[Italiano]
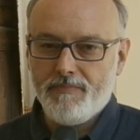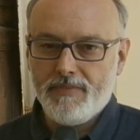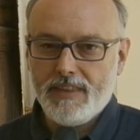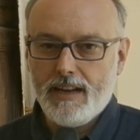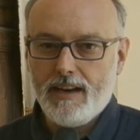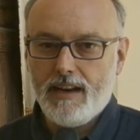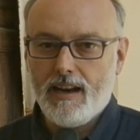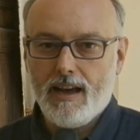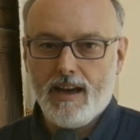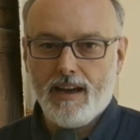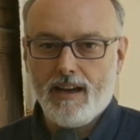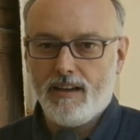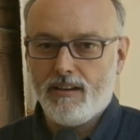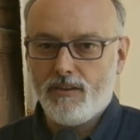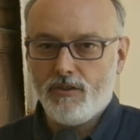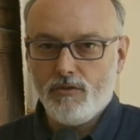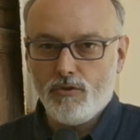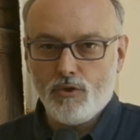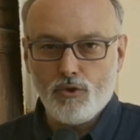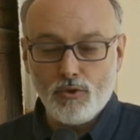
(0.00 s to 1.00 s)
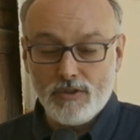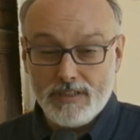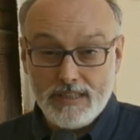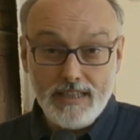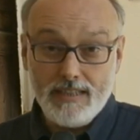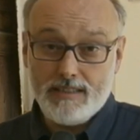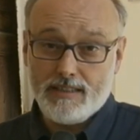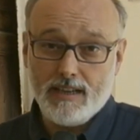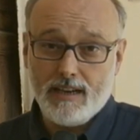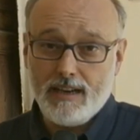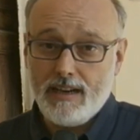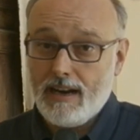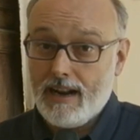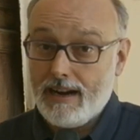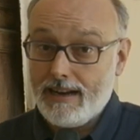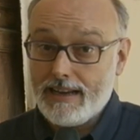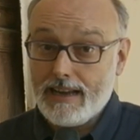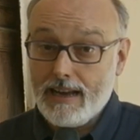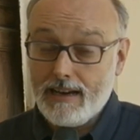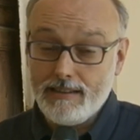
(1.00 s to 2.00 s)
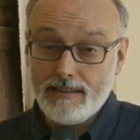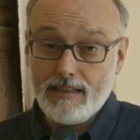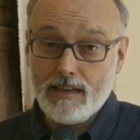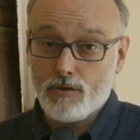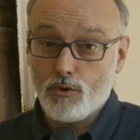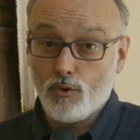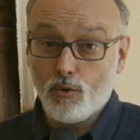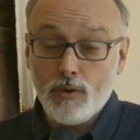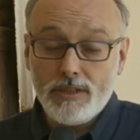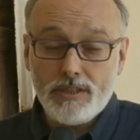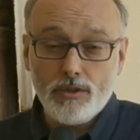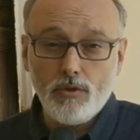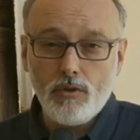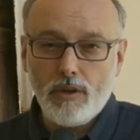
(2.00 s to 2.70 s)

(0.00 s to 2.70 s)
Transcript: nella giustizia, e nella legalità su questo